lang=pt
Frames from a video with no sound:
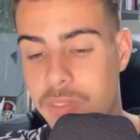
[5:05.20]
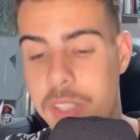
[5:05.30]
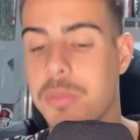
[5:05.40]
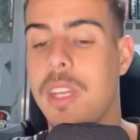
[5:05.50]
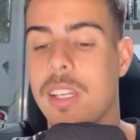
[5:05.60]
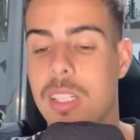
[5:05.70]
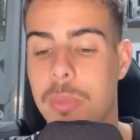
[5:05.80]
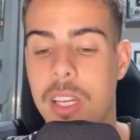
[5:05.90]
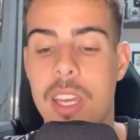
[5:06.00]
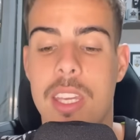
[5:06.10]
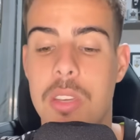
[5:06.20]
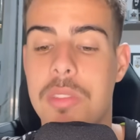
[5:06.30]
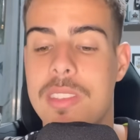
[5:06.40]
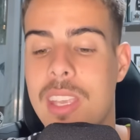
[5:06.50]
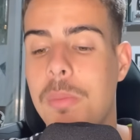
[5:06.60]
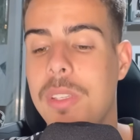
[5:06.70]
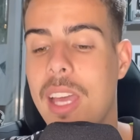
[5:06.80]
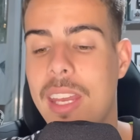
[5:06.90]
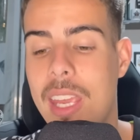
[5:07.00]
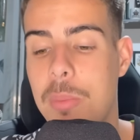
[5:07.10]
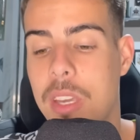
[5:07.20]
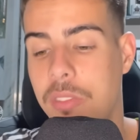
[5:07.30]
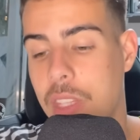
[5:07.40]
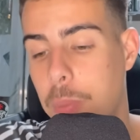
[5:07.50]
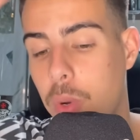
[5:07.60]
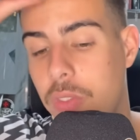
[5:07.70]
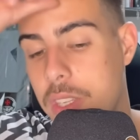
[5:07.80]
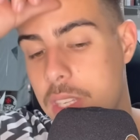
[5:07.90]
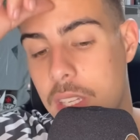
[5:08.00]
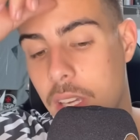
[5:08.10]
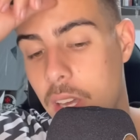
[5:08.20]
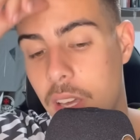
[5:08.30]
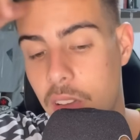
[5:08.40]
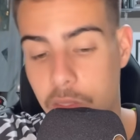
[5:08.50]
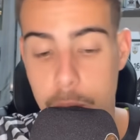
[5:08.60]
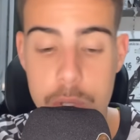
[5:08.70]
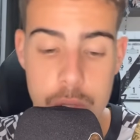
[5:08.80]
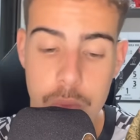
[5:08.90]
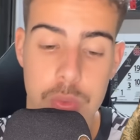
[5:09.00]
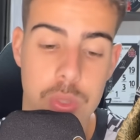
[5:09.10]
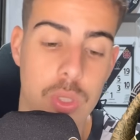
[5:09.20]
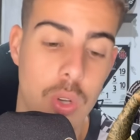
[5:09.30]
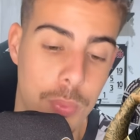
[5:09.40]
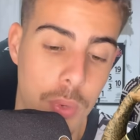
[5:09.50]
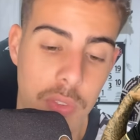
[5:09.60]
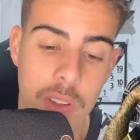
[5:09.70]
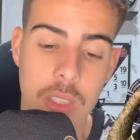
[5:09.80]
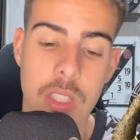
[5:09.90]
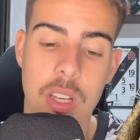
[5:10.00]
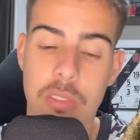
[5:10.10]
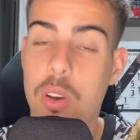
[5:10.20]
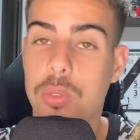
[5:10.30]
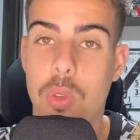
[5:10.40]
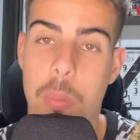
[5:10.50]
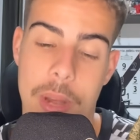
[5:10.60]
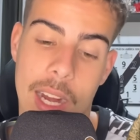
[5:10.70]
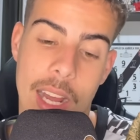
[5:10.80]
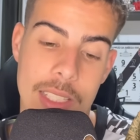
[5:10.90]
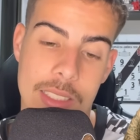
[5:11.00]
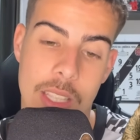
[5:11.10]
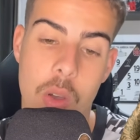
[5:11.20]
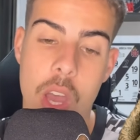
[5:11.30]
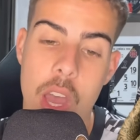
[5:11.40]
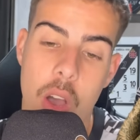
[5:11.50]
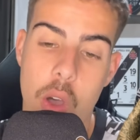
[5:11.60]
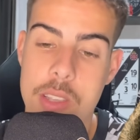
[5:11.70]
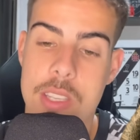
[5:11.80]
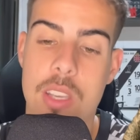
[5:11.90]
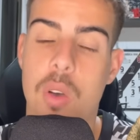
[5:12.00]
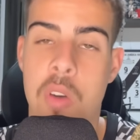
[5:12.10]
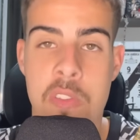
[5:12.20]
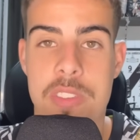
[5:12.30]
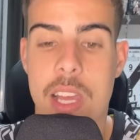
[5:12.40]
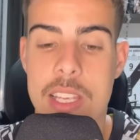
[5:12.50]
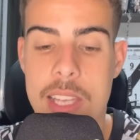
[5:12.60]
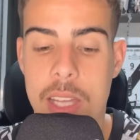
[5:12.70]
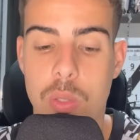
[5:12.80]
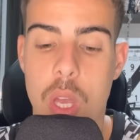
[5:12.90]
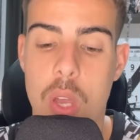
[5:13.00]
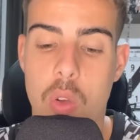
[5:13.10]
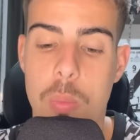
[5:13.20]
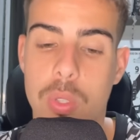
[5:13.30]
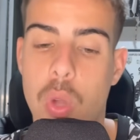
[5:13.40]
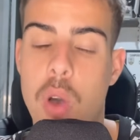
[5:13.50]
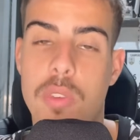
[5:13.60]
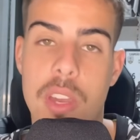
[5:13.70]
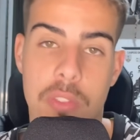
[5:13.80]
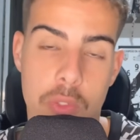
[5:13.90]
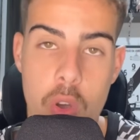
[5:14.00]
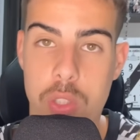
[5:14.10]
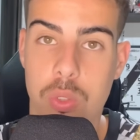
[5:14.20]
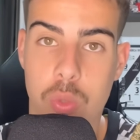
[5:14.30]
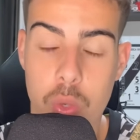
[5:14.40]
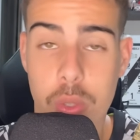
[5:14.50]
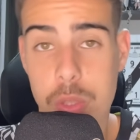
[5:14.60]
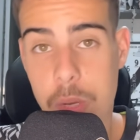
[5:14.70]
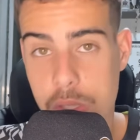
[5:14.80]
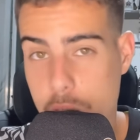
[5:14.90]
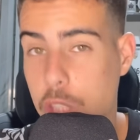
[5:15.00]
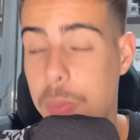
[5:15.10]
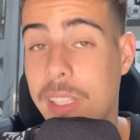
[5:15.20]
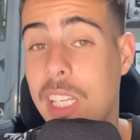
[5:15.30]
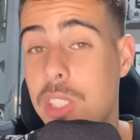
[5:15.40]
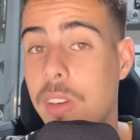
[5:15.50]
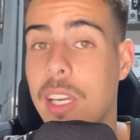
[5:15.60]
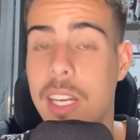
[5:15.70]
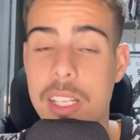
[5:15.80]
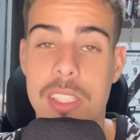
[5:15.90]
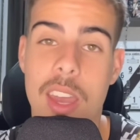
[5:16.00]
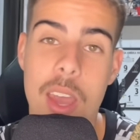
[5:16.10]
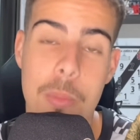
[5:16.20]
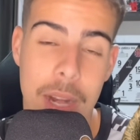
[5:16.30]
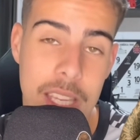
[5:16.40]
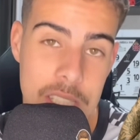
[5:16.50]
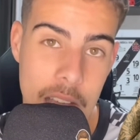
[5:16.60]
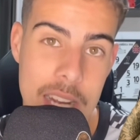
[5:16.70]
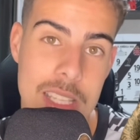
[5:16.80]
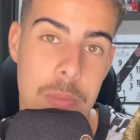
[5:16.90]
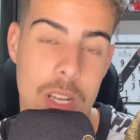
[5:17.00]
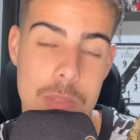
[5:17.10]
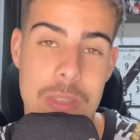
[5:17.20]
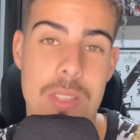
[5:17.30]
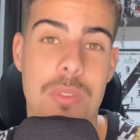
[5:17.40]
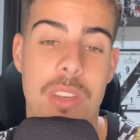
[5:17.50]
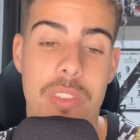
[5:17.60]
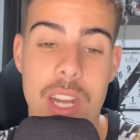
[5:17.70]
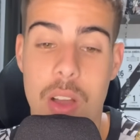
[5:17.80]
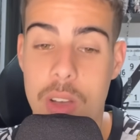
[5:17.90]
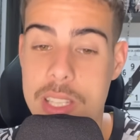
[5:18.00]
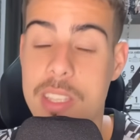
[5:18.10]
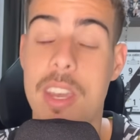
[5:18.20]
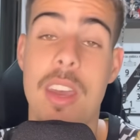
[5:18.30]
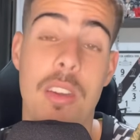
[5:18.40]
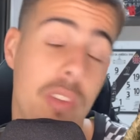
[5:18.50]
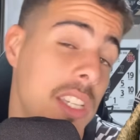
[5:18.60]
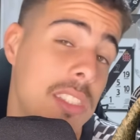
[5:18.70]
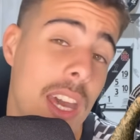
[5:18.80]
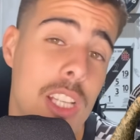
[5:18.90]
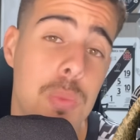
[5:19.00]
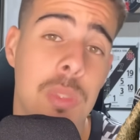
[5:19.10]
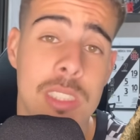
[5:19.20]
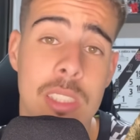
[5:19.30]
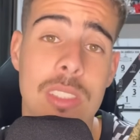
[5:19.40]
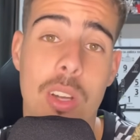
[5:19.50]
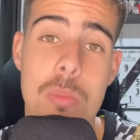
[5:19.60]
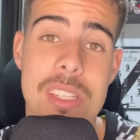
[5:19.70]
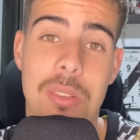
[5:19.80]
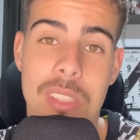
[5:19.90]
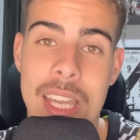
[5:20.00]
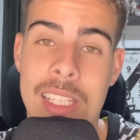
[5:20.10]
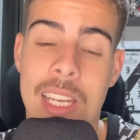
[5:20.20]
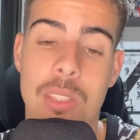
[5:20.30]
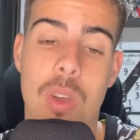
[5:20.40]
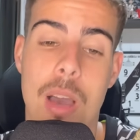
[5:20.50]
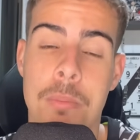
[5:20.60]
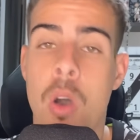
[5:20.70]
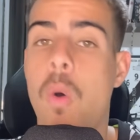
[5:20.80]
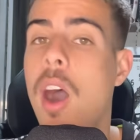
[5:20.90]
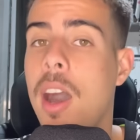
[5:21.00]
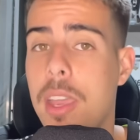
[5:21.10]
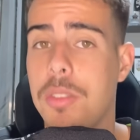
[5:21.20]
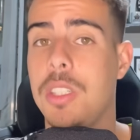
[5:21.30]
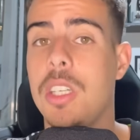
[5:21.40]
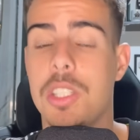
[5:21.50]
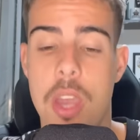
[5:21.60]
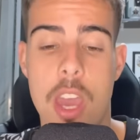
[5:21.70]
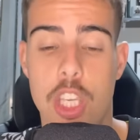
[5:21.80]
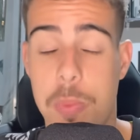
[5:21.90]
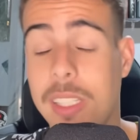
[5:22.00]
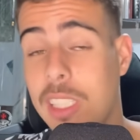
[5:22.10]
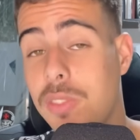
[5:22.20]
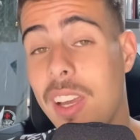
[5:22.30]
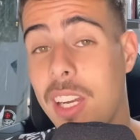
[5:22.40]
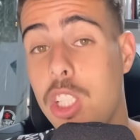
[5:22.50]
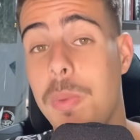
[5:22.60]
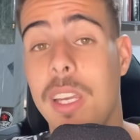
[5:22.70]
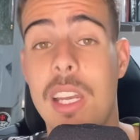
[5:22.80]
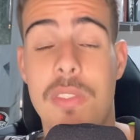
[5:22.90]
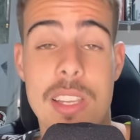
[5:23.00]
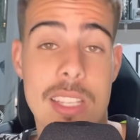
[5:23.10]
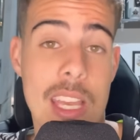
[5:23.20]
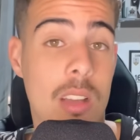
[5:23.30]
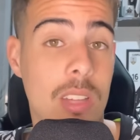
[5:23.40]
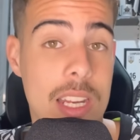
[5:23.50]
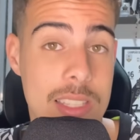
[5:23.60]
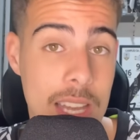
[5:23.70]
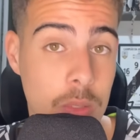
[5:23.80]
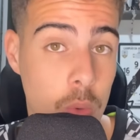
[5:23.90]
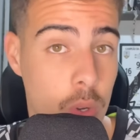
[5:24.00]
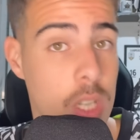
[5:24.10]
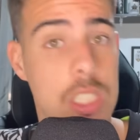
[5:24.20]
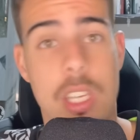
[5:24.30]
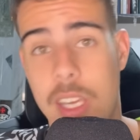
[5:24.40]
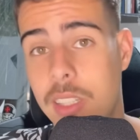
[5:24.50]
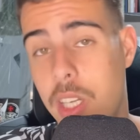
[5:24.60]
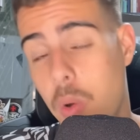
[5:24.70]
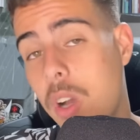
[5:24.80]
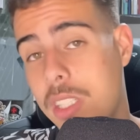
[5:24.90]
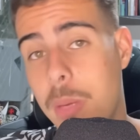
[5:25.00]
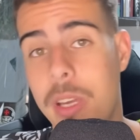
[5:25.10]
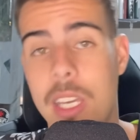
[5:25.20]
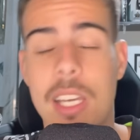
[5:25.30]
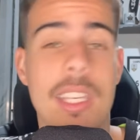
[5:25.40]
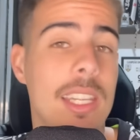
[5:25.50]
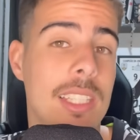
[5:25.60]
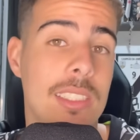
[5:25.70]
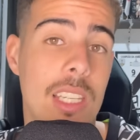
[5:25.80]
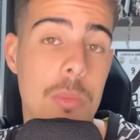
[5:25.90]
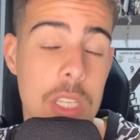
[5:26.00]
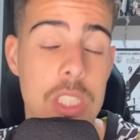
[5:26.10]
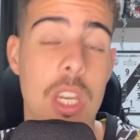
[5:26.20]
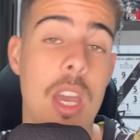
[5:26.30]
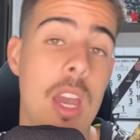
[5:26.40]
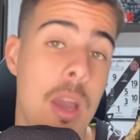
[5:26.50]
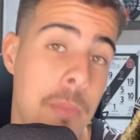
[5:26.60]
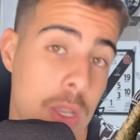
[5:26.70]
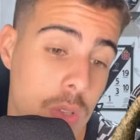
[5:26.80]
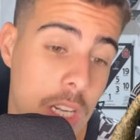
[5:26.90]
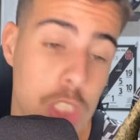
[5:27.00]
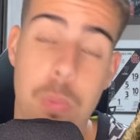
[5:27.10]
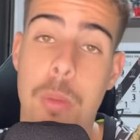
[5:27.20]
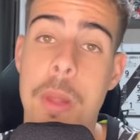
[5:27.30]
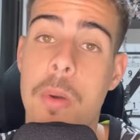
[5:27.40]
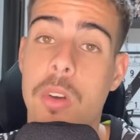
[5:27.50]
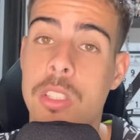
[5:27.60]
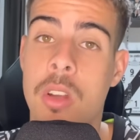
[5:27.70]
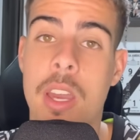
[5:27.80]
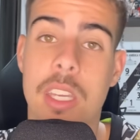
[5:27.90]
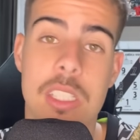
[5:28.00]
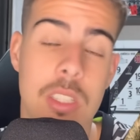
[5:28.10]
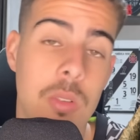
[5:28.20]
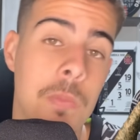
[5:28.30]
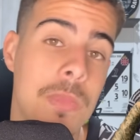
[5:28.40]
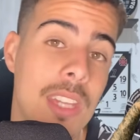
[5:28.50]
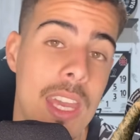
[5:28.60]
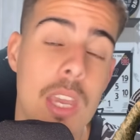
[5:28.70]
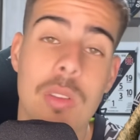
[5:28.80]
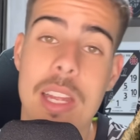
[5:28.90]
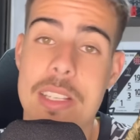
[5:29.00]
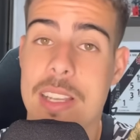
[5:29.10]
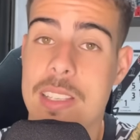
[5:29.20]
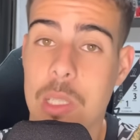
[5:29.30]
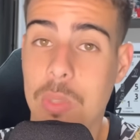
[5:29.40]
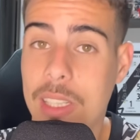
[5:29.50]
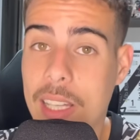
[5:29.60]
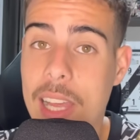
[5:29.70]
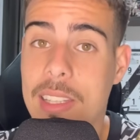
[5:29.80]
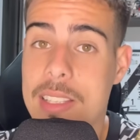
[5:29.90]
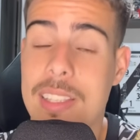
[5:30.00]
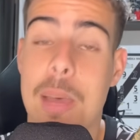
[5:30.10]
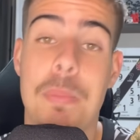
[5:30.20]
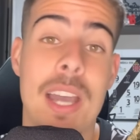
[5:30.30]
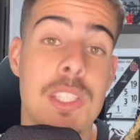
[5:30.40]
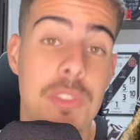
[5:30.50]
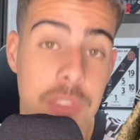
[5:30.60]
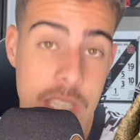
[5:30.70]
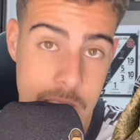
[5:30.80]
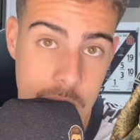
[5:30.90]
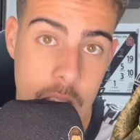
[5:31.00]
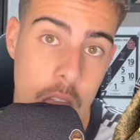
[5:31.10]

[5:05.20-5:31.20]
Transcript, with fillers: Vasco da Gama, e eu sempre darei a minha vida por você. Vamos juntos, o Búfalo voltou para casa. Então, Rossi oficializado como novo reforço do Cruz Maltino. Expectativa grande para que já nessa próxima segunda-feira, Rossi venha estar à disposição da comissão técnica do Ramon Angel Dias. Expectativa grande para que ele venha ser regularizado hoje, entre hoje e amanhã, que é a data limite. Mas o grande problema hoje não é a questão da regularização do atleta, sim da parte física.